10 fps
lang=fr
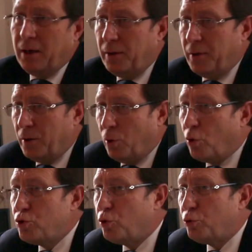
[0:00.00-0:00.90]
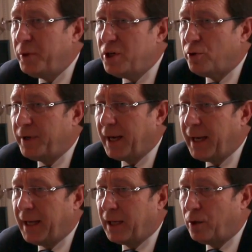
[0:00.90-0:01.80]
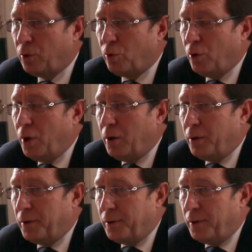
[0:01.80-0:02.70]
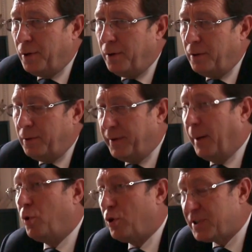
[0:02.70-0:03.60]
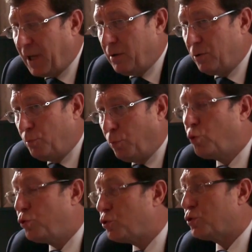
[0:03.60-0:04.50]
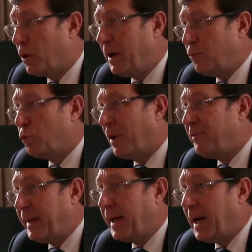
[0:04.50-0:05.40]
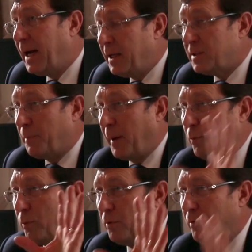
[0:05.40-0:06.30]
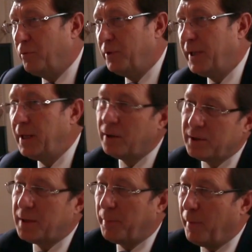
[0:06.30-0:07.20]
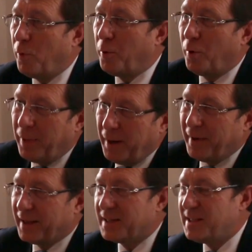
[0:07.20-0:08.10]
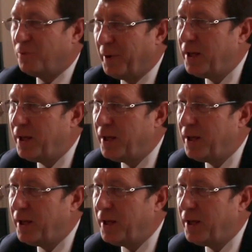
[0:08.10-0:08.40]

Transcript: Euh, aujourd'hui, je dirais que euh, d'abord, beaucoup de choses relèvent du droit fédéral et c'est pas pour vous dire, c'est pas mon problème, adressez-vous